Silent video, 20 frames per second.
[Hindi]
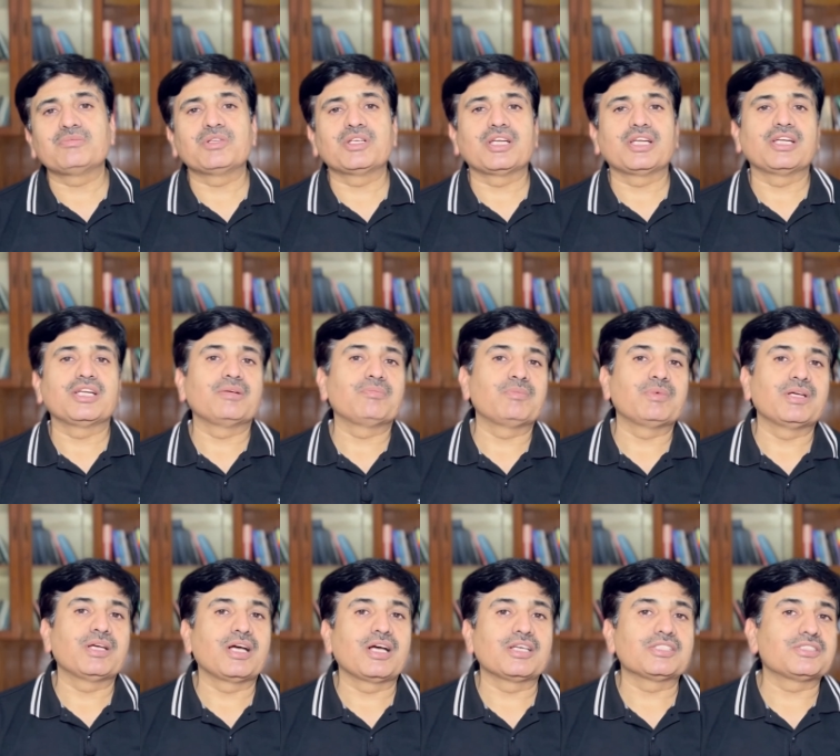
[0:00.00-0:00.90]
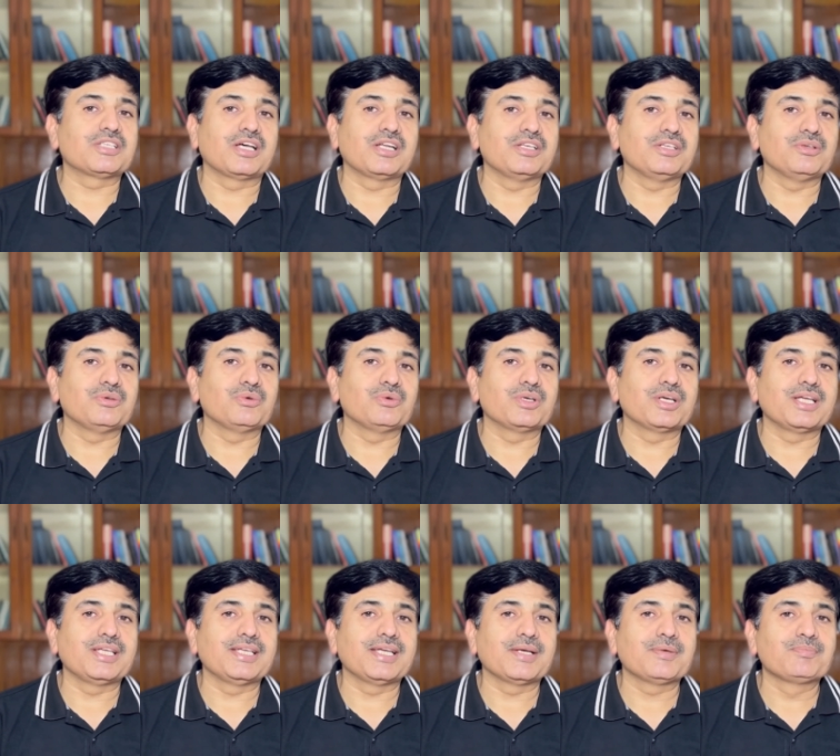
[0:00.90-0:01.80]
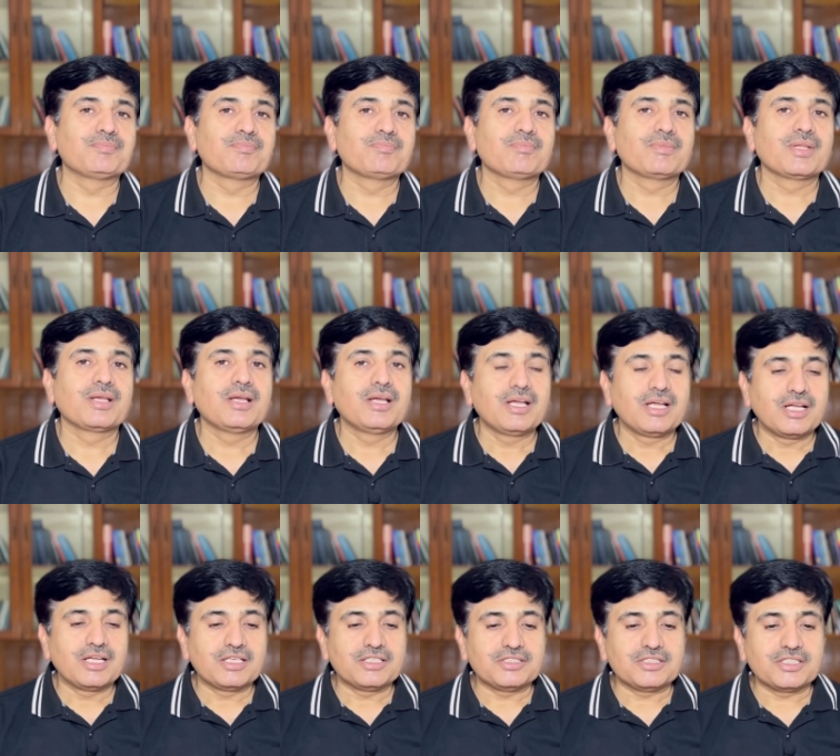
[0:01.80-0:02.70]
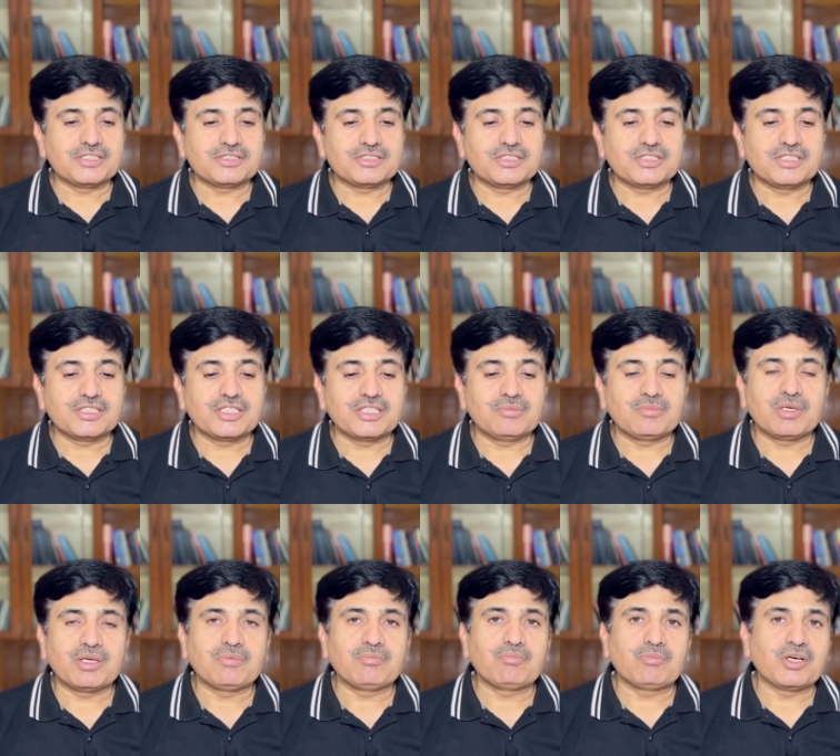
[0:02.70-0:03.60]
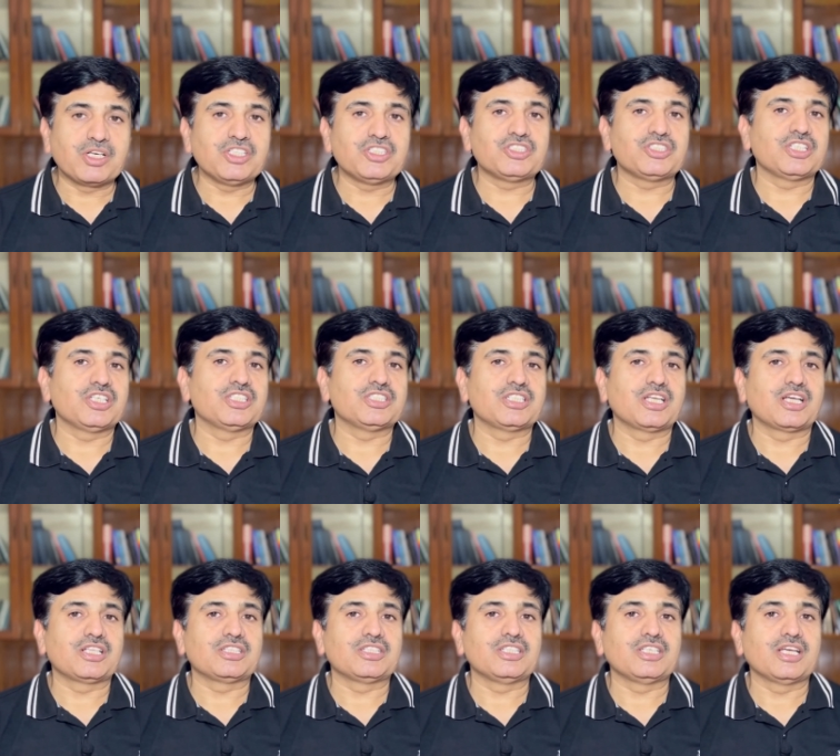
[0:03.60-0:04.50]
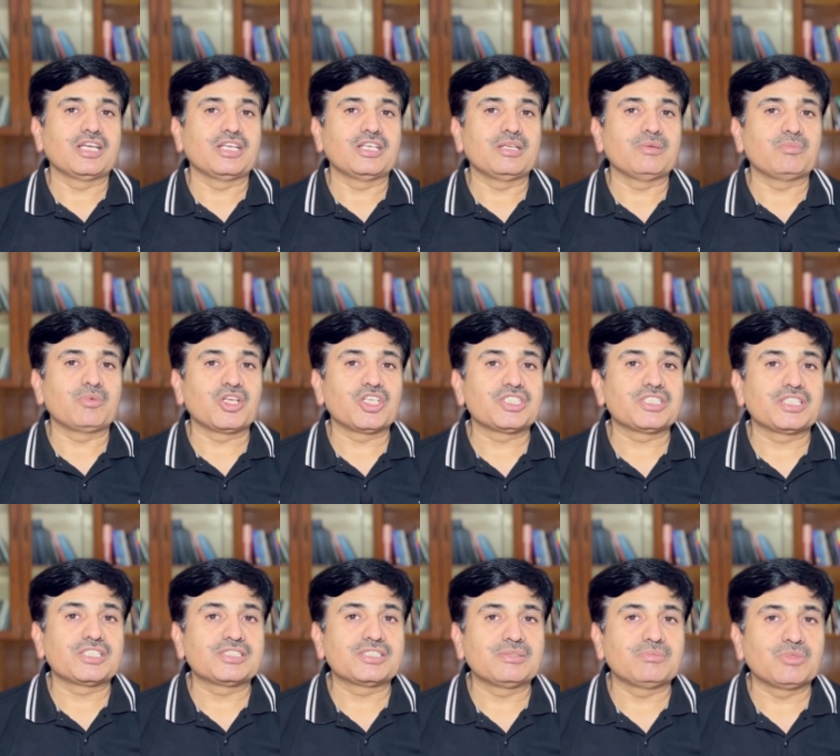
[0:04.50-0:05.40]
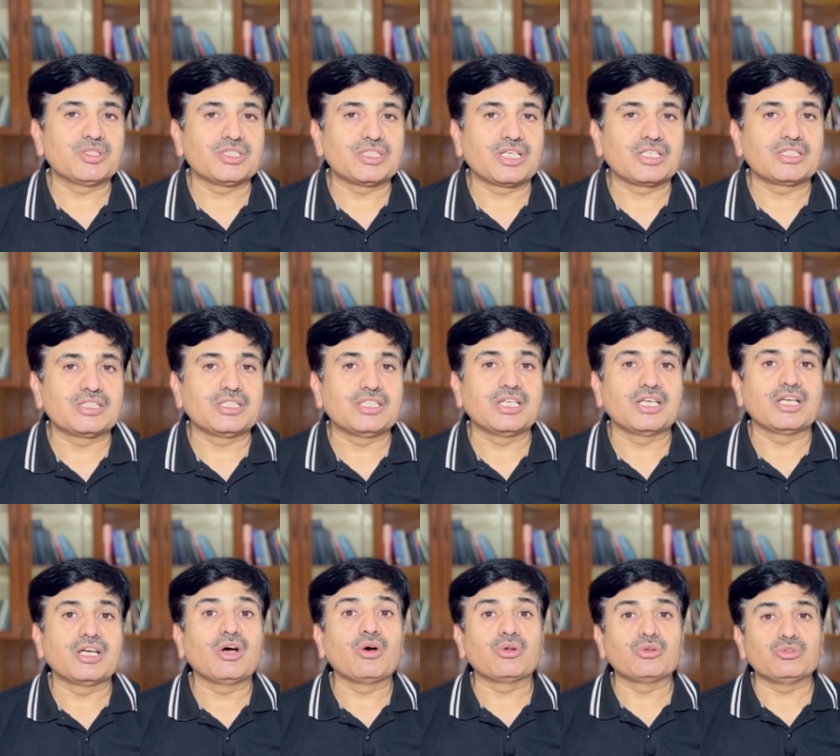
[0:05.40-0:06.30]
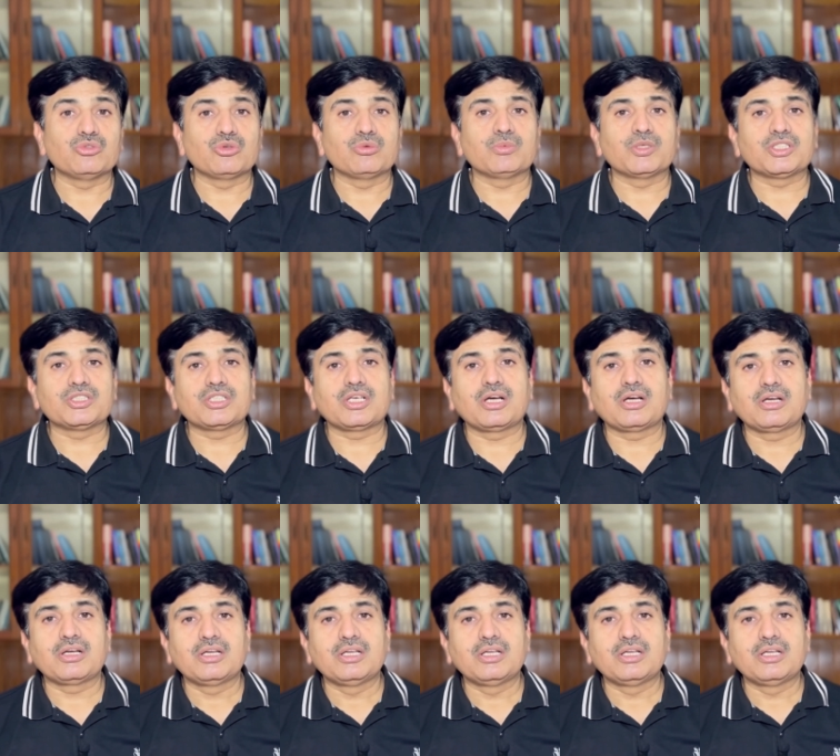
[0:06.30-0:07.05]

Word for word: में रहने पे आसानी हो गई है ये ज़िंदगी में बड़ी चेंज लाती है डिप्रेशन से बचाती है और जो बच्चा